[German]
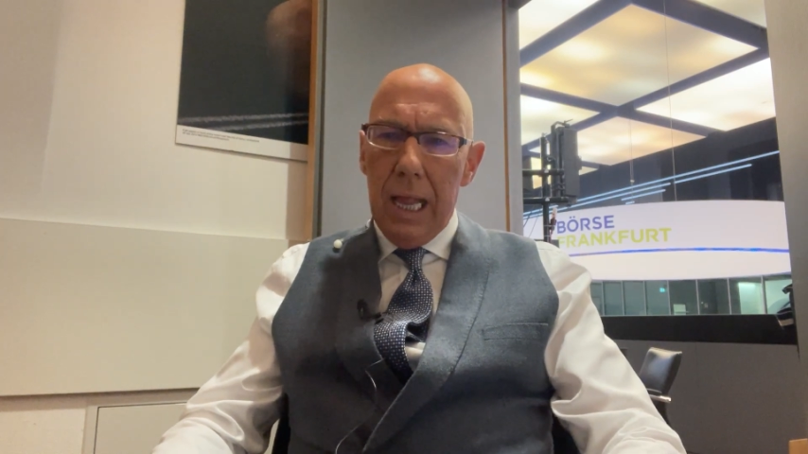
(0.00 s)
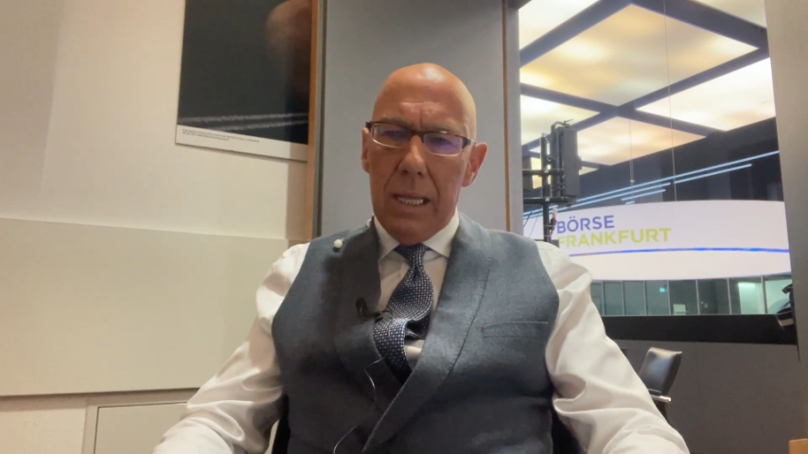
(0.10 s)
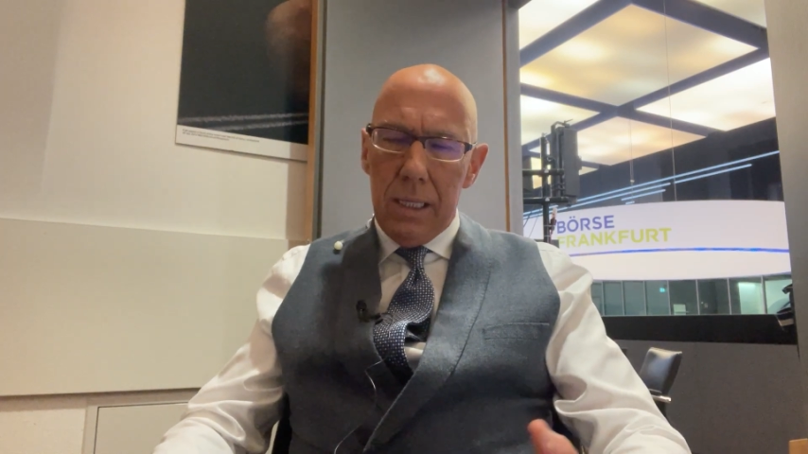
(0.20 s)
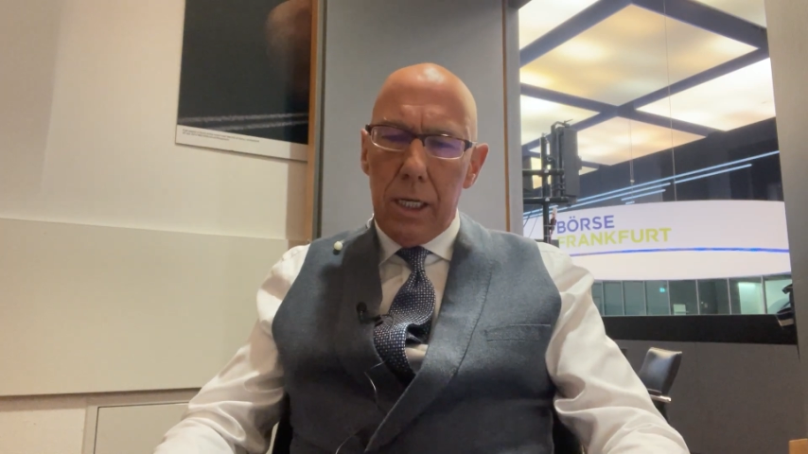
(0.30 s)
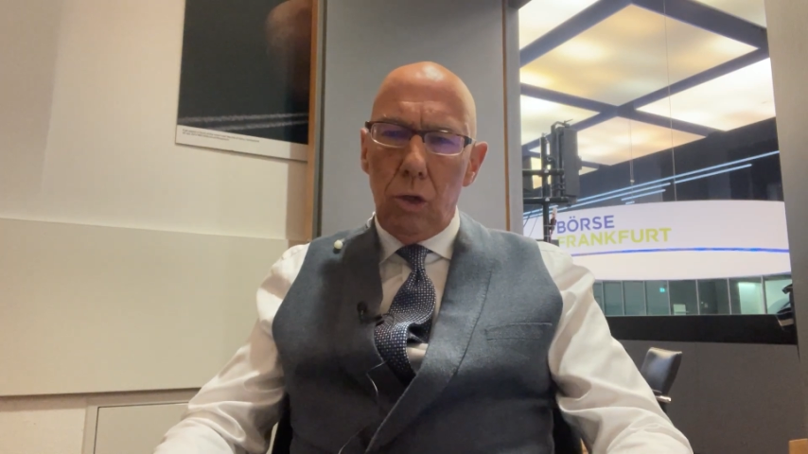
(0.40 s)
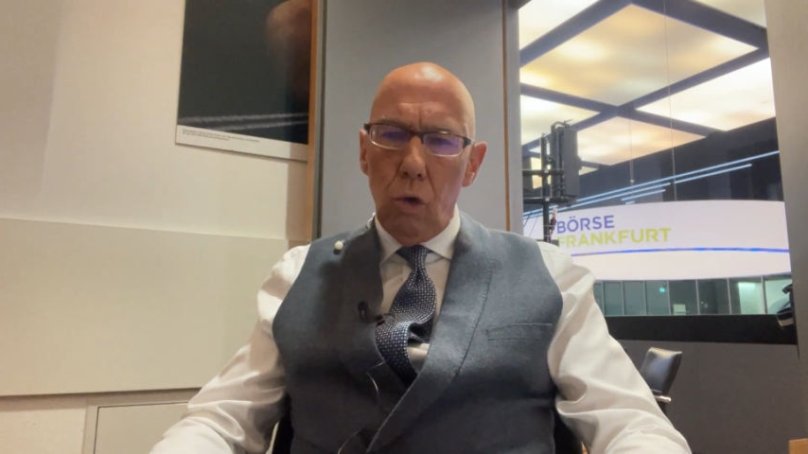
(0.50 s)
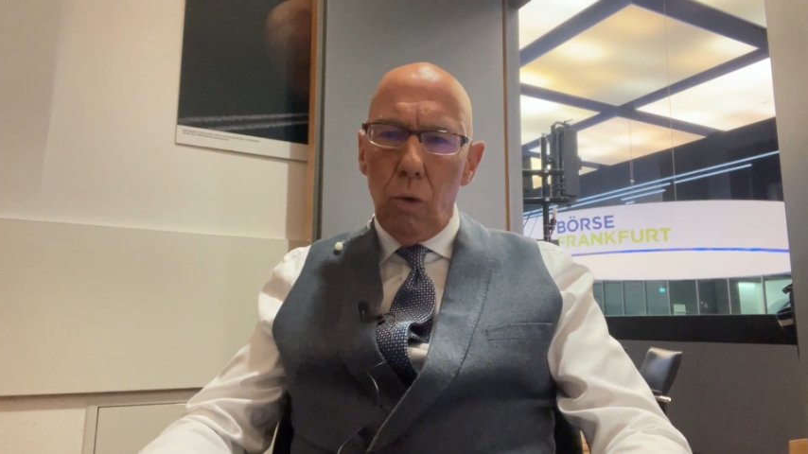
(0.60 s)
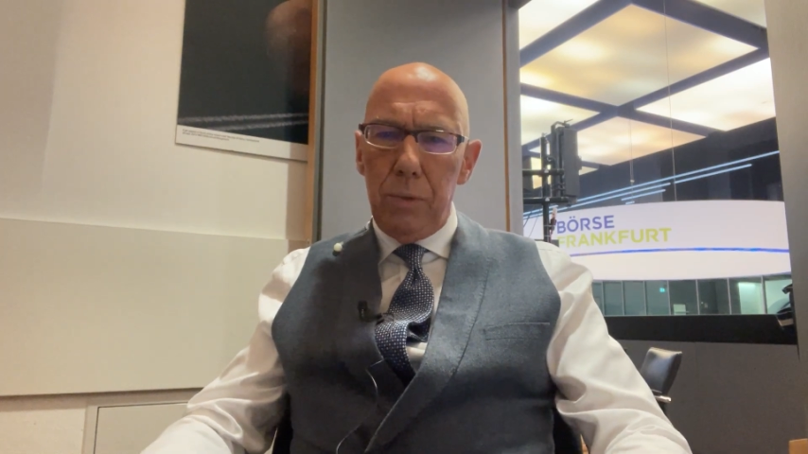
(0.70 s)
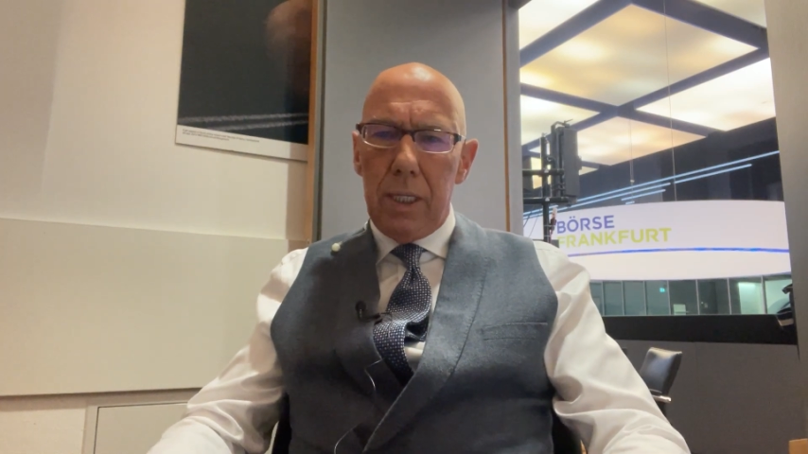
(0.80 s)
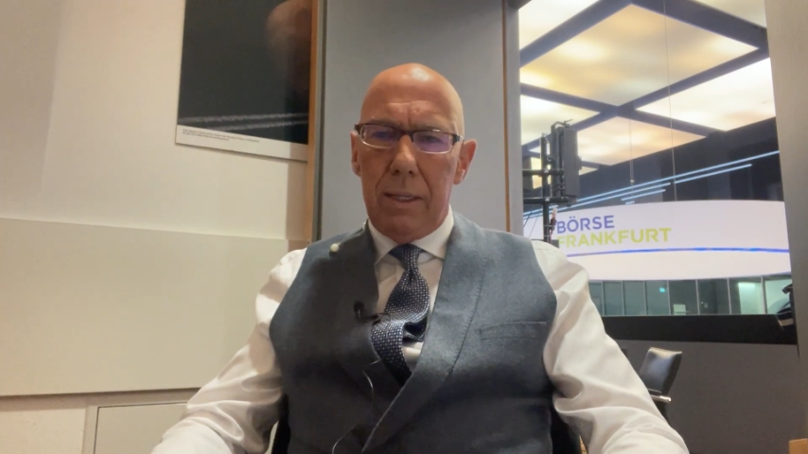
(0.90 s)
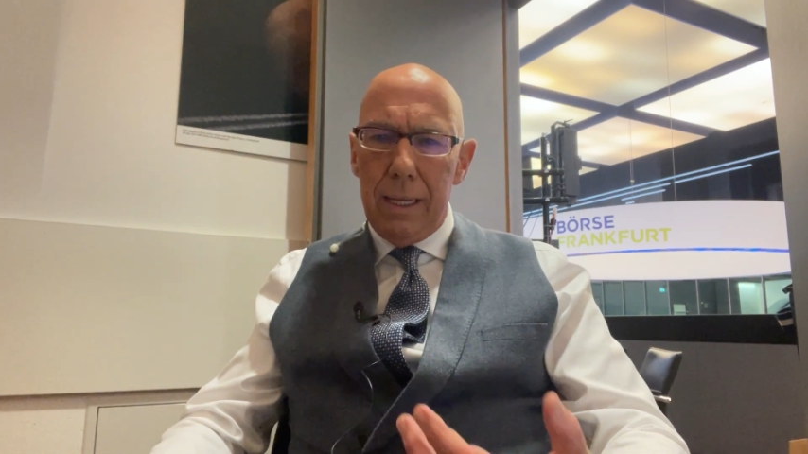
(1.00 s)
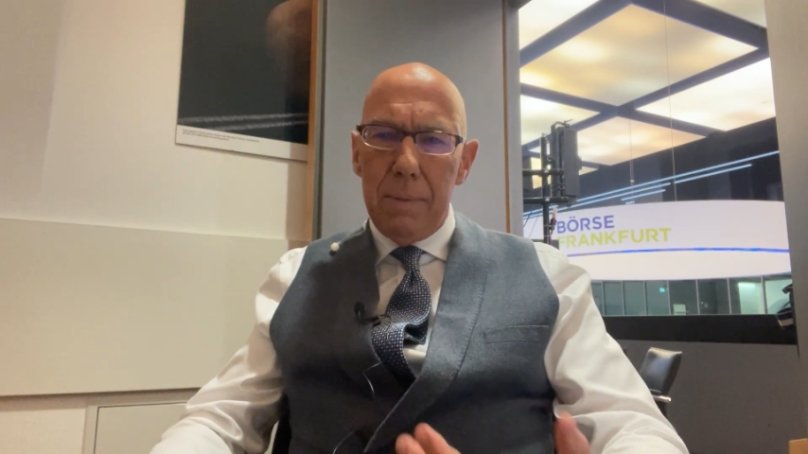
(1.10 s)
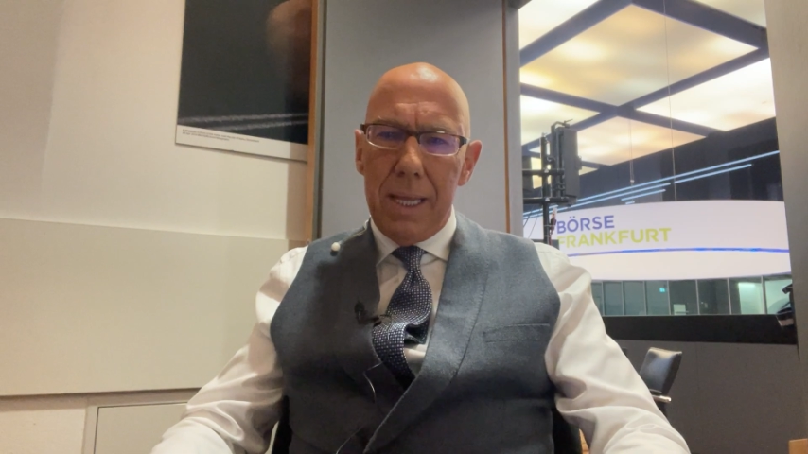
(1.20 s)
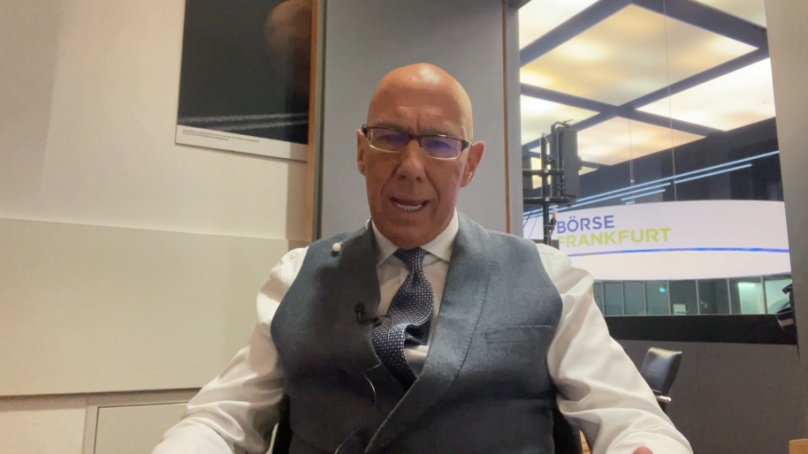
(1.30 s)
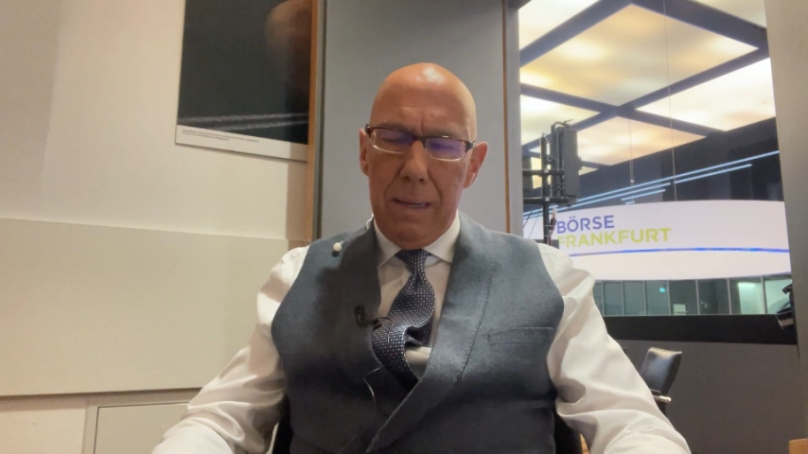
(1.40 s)
nicht nur um die
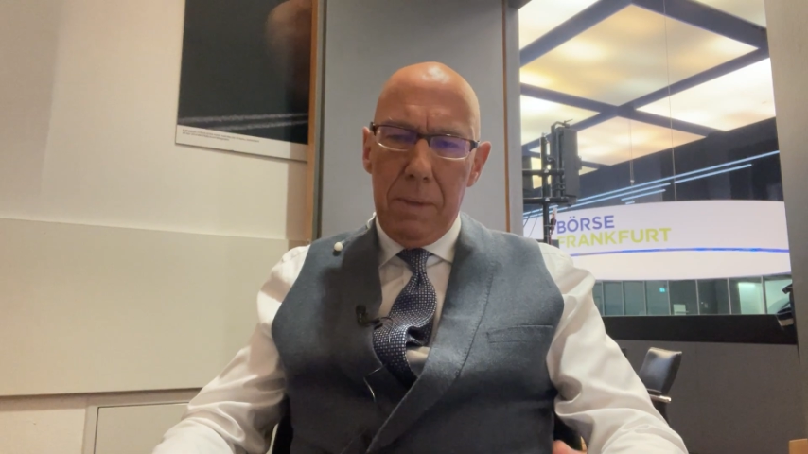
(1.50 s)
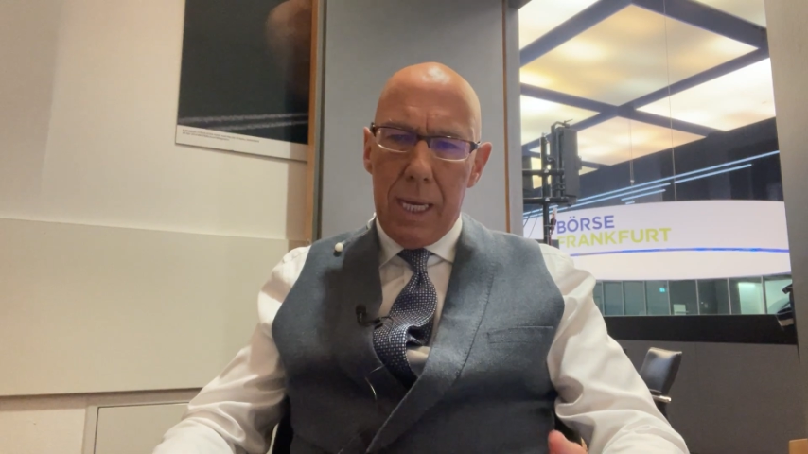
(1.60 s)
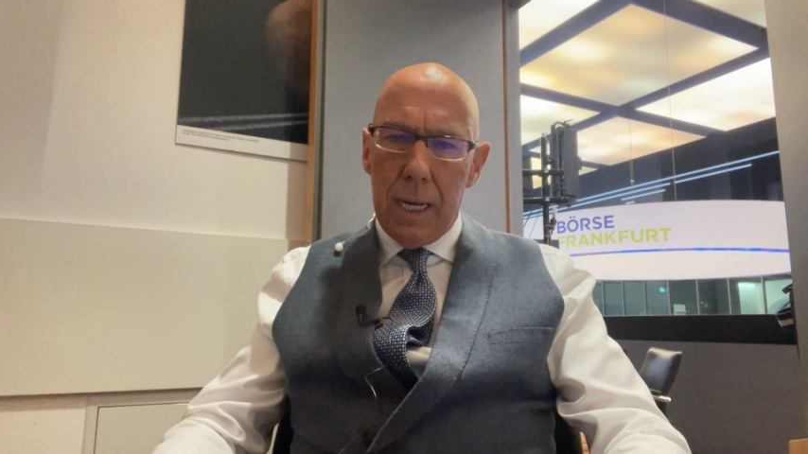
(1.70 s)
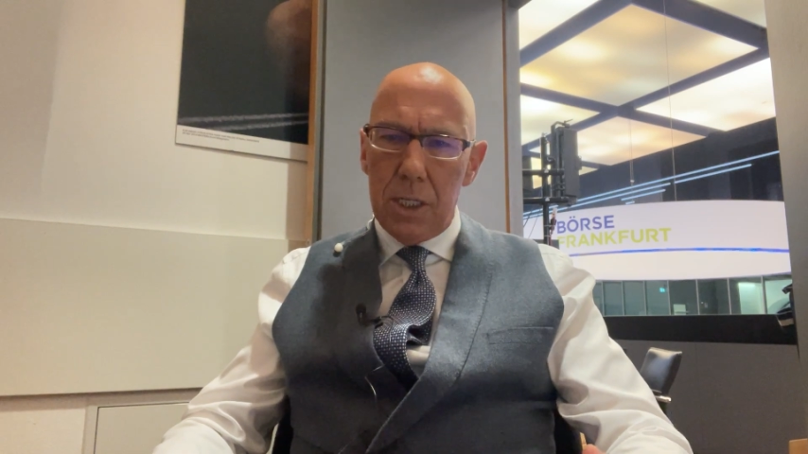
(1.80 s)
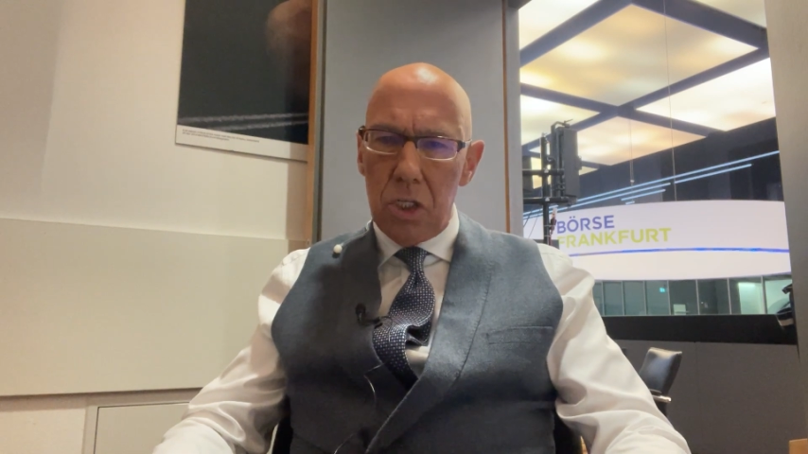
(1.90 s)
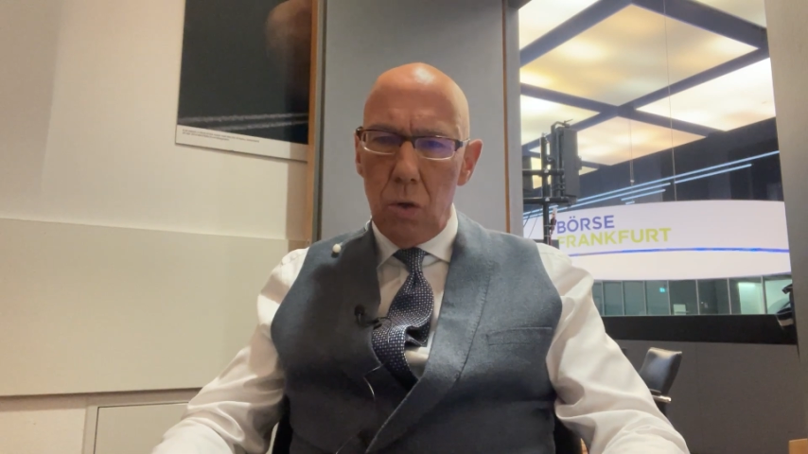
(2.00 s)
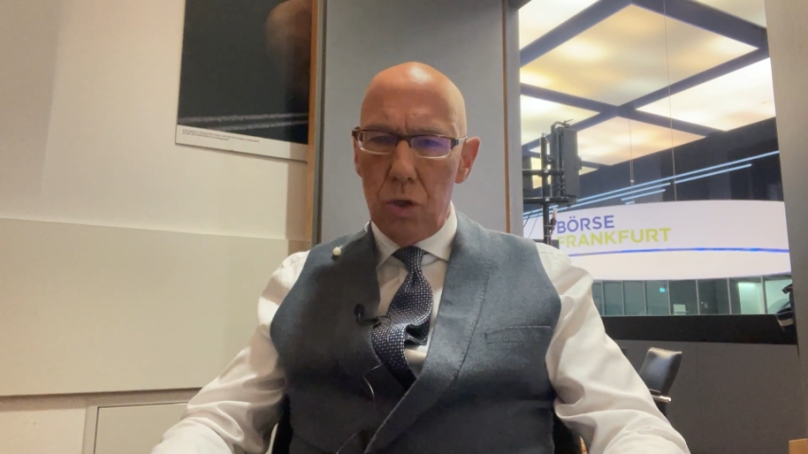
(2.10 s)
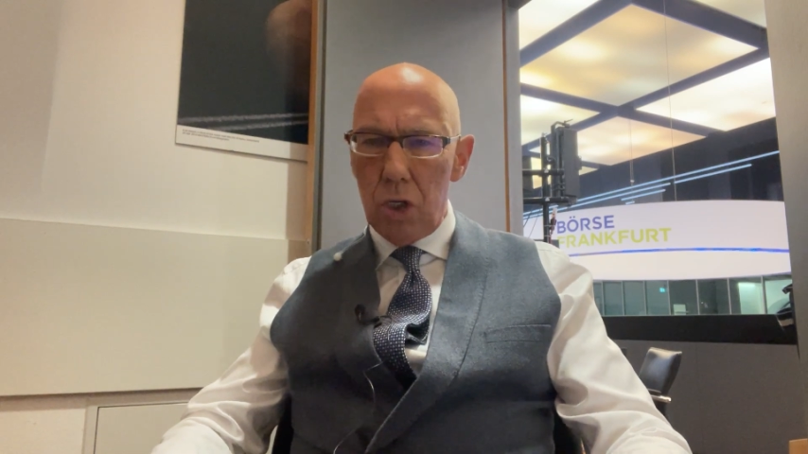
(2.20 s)
Themen der Immigration,